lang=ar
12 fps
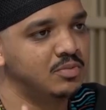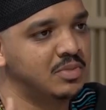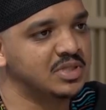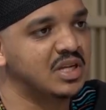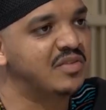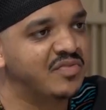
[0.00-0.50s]

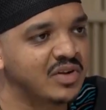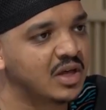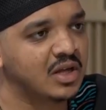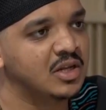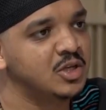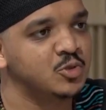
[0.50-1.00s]
مثلا في
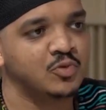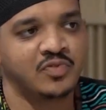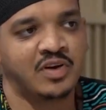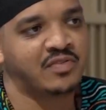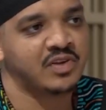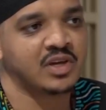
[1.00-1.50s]
الخليج
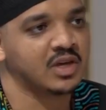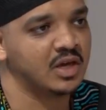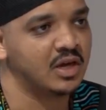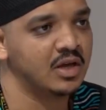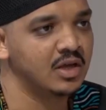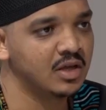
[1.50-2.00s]
وفي افريقيا